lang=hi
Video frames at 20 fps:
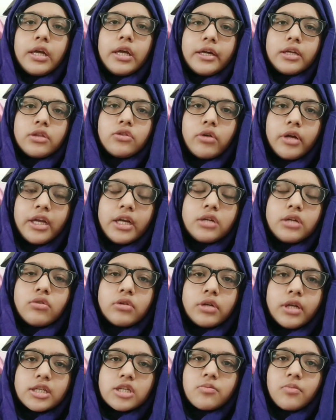एक दो एक दो
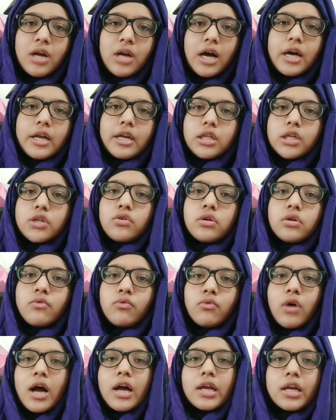टेस्ट में आ रहे थे क्योंकि
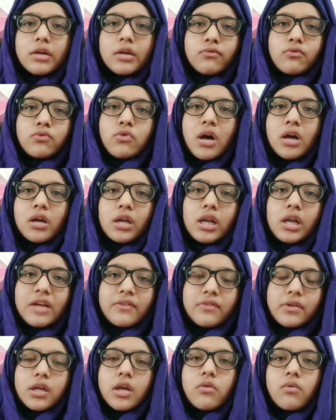वहाँ के वहाँ के
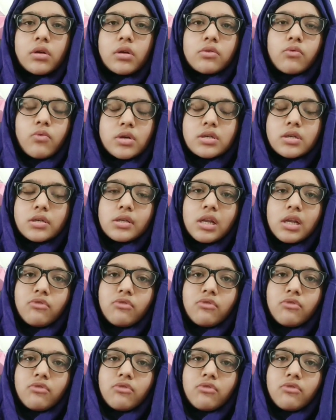लेवल के क्वेश्चन